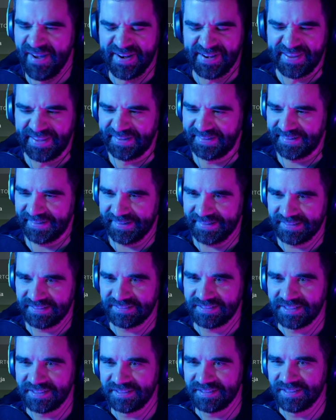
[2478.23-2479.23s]
super gierka,
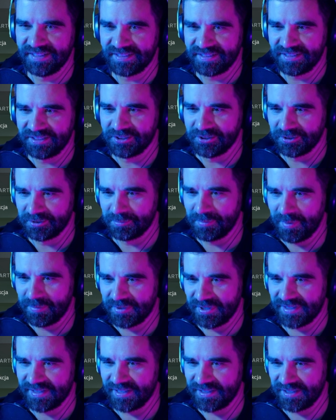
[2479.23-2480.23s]
ale te DLC to
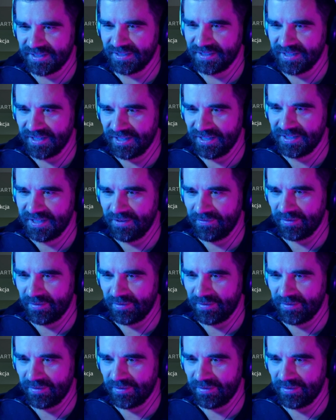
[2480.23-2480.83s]
chyba przesadzili,